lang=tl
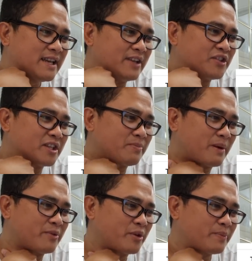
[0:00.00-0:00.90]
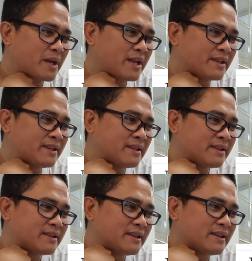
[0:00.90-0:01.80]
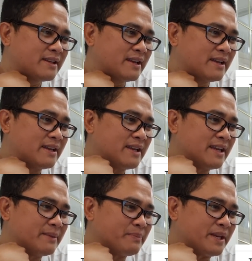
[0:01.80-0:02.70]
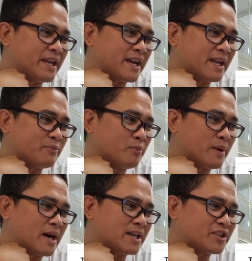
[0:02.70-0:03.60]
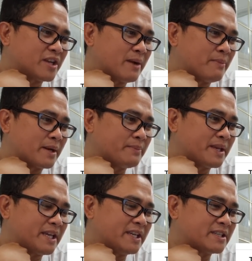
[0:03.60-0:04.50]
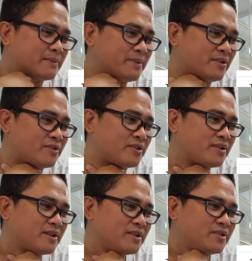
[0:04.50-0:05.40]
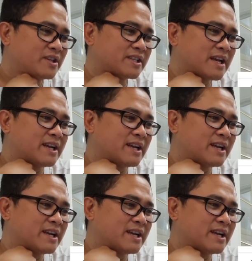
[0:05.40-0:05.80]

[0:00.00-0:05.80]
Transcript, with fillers: And she's from European. Piniyagan mo ba siya magbikini sa beach? Just